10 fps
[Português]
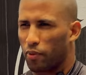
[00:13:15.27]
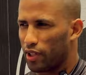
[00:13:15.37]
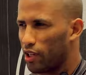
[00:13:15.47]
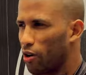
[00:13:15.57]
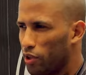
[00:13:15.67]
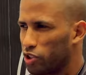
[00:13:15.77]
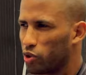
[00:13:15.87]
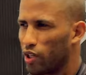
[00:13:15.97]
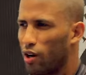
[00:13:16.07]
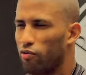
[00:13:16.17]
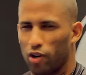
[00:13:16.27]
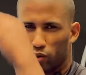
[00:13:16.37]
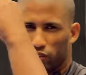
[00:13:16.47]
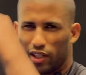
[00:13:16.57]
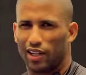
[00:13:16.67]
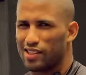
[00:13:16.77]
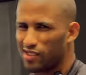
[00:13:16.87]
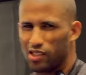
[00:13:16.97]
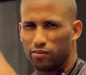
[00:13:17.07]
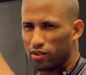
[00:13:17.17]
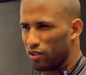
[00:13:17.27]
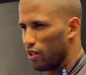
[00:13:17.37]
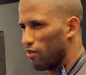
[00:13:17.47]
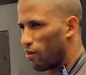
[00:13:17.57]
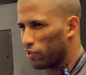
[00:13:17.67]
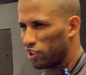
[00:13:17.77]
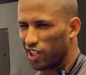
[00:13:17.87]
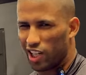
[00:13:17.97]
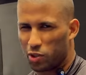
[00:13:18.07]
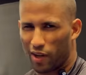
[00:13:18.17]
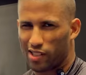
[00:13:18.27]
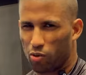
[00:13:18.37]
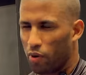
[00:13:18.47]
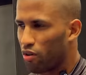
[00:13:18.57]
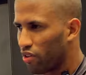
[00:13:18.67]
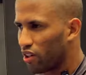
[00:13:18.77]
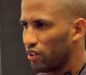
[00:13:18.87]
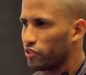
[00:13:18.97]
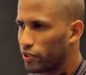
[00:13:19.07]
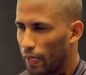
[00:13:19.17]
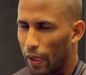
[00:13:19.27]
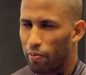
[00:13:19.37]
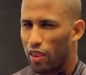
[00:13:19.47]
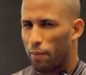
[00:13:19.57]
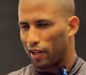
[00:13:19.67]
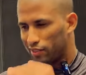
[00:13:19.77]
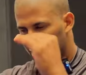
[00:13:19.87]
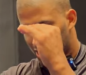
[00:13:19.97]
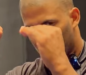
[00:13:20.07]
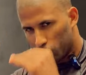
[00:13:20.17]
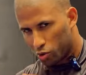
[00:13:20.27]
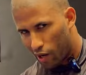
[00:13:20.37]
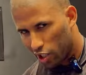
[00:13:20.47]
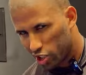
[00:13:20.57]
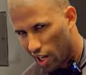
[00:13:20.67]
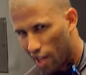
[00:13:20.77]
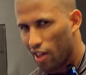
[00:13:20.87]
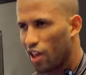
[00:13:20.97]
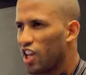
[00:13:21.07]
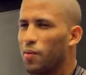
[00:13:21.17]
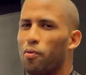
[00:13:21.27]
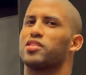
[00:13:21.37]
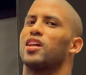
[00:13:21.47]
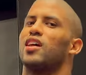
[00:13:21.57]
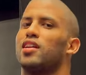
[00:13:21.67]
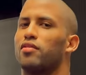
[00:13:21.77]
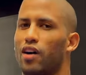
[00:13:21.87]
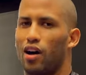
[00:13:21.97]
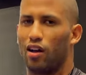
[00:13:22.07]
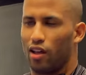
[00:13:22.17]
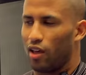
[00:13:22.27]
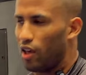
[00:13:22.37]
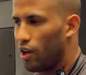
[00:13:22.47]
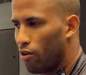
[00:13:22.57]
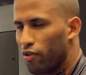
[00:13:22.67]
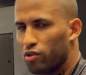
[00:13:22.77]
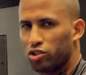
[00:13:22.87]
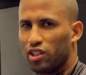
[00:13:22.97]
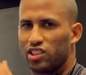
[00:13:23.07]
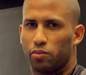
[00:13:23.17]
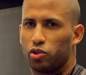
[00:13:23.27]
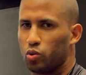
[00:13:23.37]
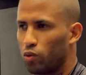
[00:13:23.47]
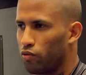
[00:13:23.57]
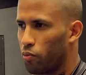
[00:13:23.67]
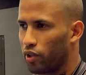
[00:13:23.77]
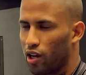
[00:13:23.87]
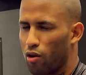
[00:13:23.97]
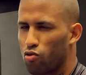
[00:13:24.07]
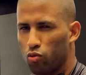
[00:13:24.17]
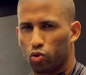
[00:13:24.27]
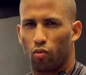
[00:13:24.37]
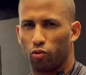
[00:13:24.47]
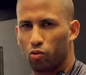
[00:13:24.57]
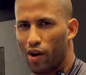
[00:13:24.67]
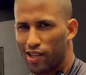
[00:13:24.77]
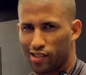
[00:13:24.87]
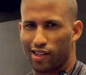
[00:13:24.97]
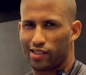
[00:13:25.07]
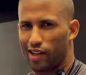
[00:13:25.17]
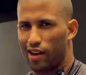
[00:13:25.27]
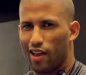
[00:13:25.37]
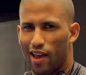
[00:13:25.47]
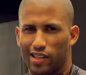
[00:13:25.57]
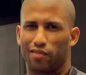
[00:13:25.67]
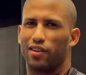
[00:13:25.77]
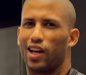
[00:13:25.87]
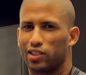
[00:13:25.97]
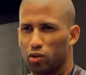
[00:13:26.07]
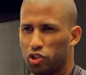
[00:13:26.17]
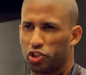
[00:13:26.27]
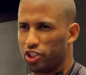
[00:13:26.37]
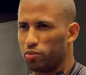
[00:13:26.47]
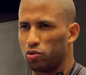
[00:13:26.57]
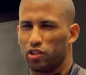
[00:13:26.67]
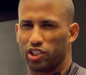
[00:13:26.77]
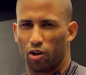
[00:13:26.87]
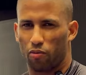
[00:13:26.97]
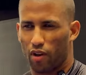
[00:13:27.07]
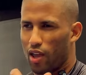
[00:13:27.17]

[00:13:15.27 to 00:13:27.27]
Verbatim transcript: poder realmente jogar o VO2 dela lá em cima, para poder deixar a respiração bem ofegante. Será 30 segundos baixar, depois ela elevar é, o VO2 lá em cima de novo, porque é algo muito comum no wrestling, essa, essa variação de estímulo, deixar o,